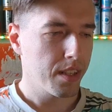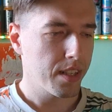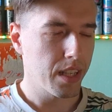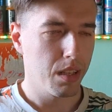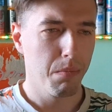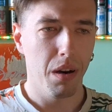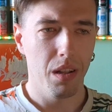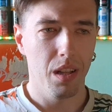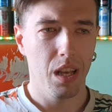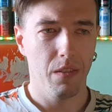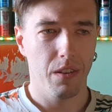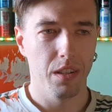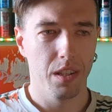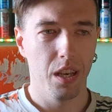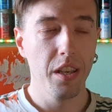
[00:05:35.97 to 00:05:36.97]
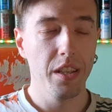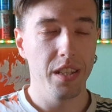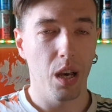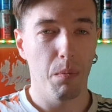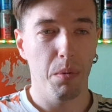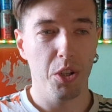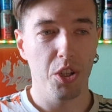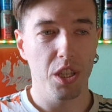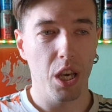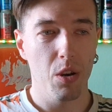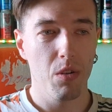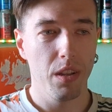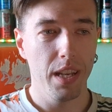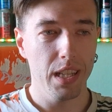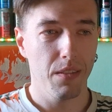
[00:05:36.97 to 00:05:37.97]
Кстати, баллы я в конце не знаю, посчитаю
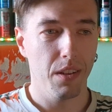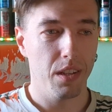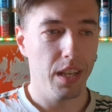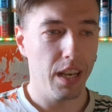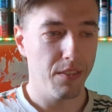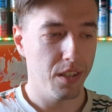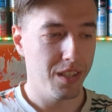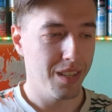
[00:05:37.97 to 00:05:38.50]
или нет, верно, я их все